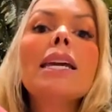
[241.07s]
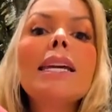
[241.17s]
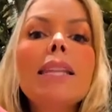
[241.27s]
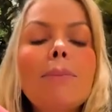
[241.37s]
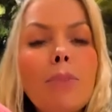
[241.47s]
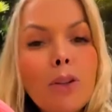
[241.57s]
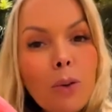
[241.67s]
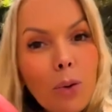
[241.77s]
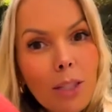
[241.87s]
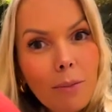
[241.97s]
E depois
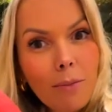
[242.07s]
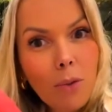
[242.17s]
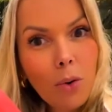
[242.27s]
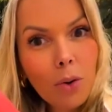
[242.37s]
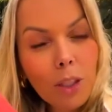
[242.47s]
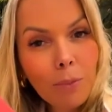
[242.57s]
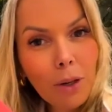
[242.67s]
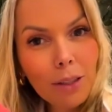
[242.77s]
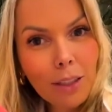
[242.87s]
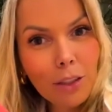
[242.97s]
uma coisa muito
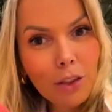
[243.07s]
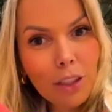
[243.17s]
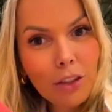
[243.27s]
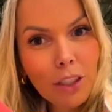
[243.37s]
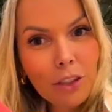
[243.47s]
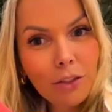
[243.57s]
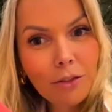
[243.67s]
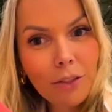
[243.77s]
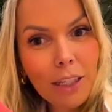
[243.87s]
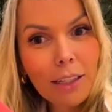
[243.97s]
importante que a gente
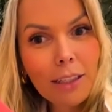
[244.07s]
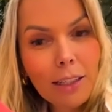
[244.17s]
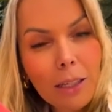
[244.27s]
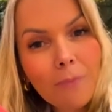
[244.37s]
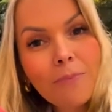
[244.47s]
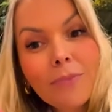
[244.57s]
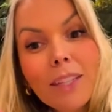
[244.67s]
vê aqui,